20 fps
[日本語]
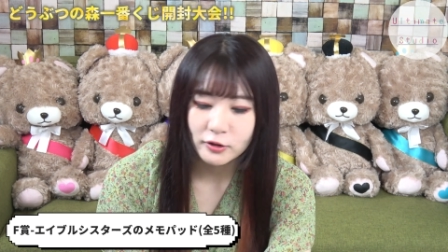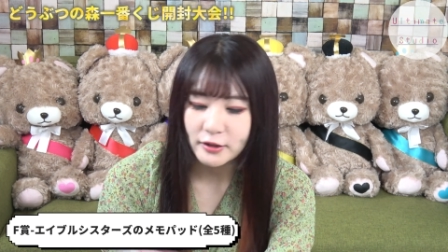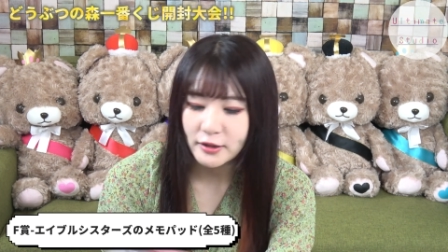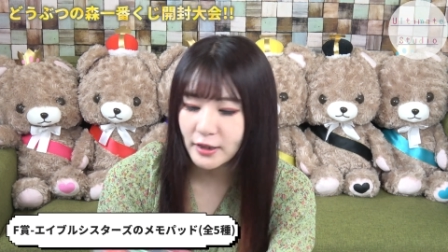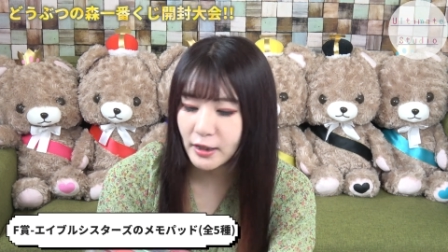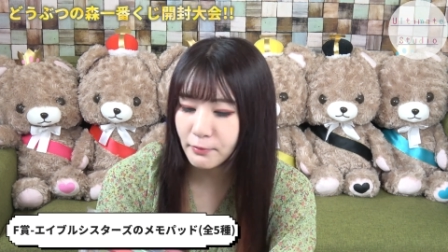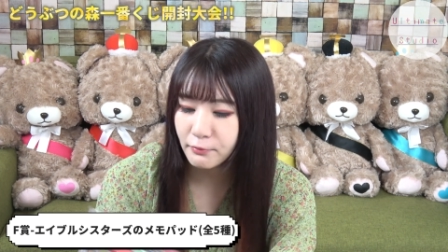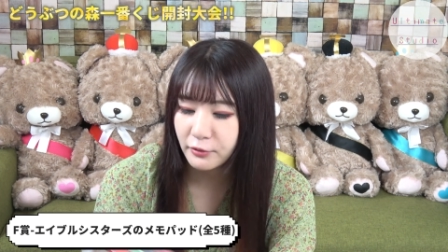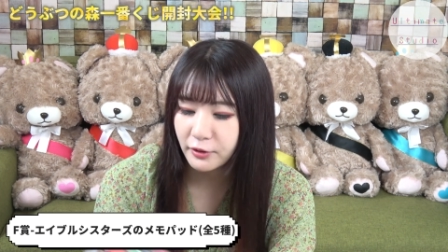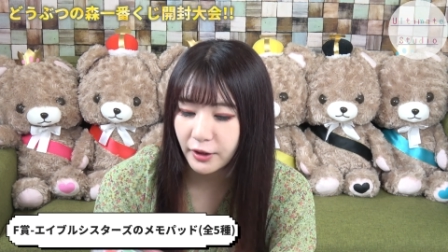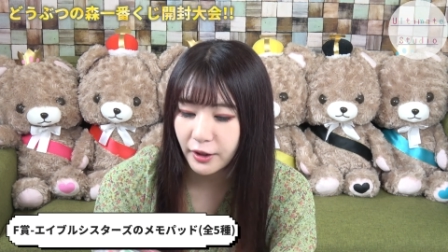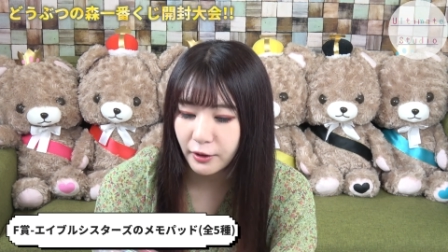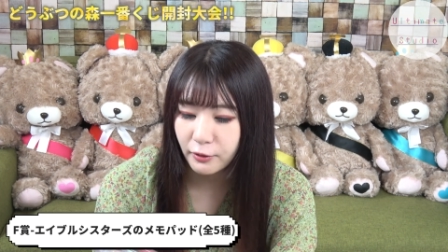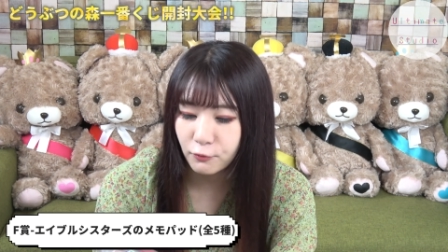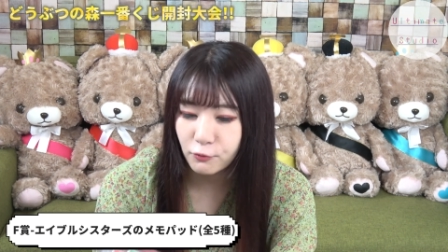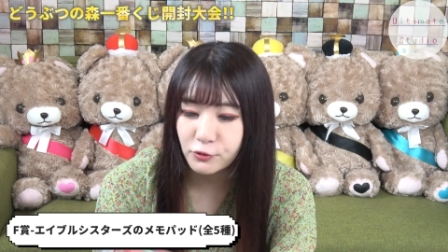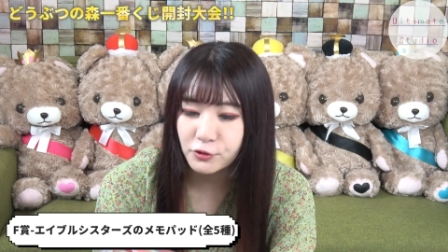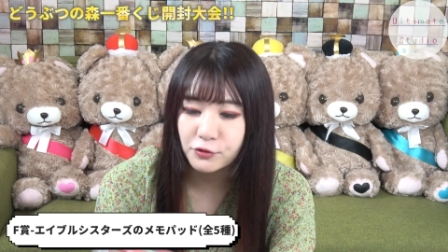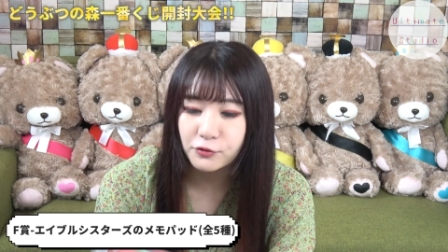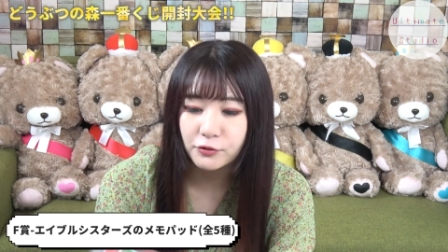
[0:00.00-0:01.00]
全部で
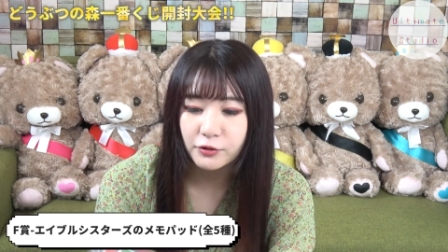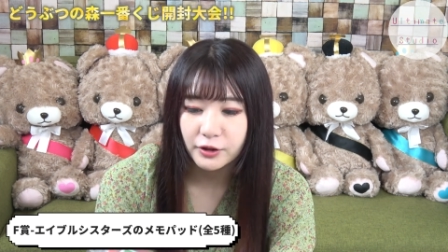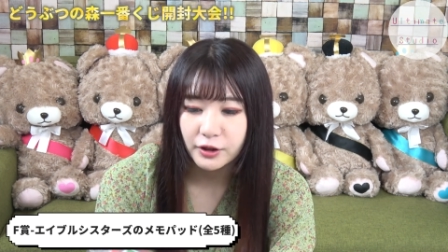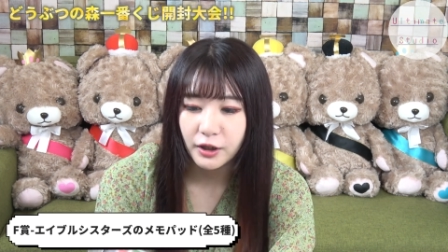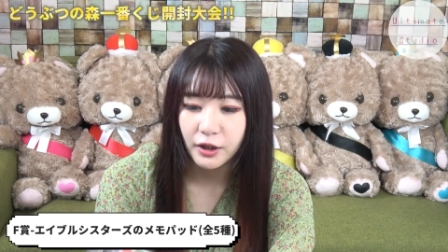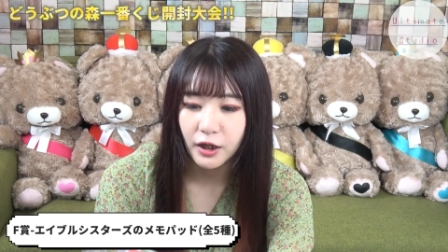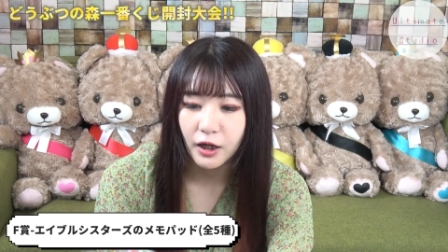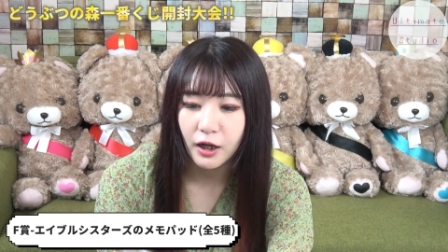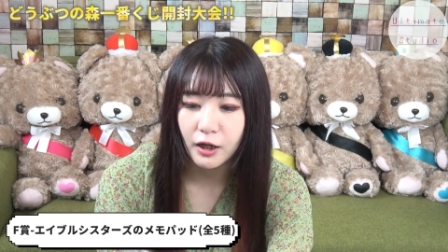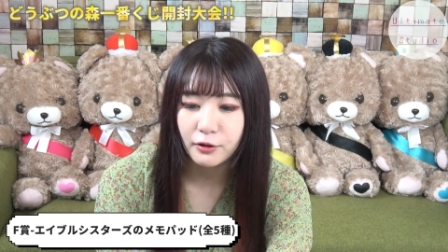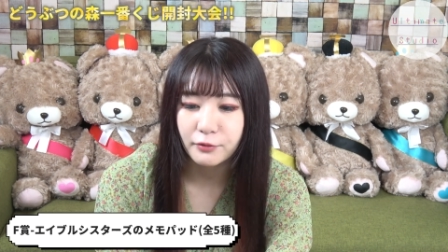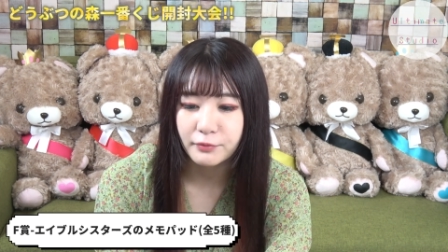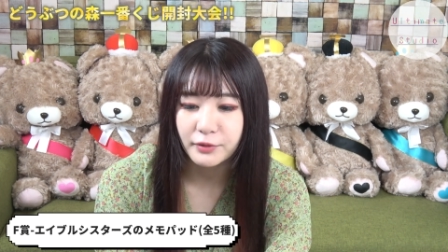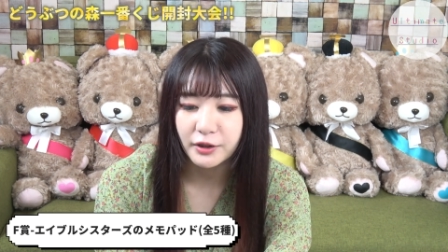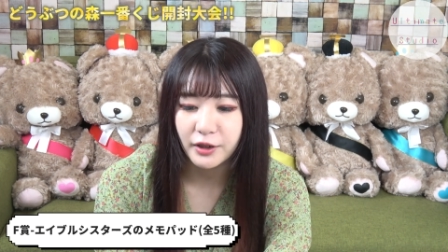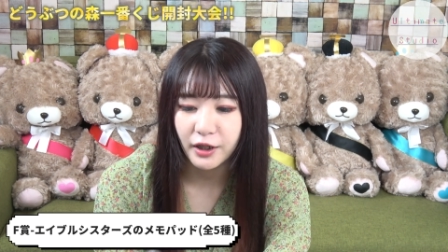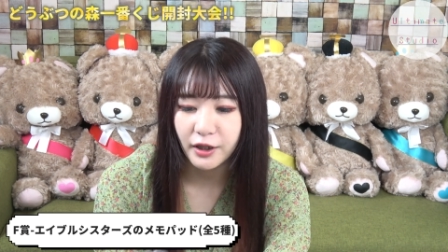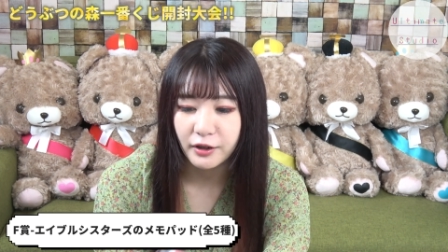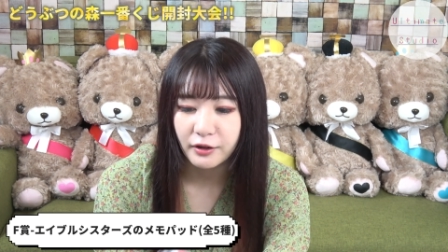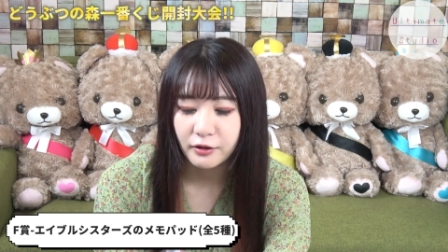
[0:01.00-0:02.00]
5種類あるみ
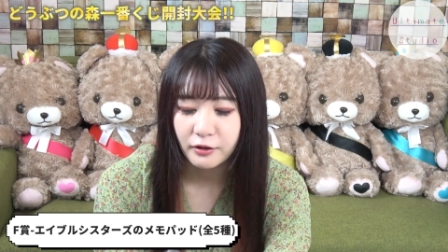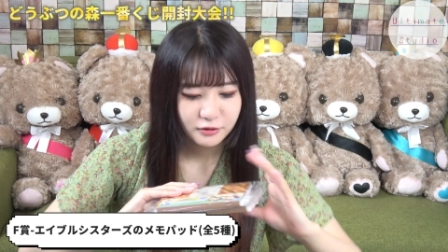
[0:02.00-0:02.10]
たい。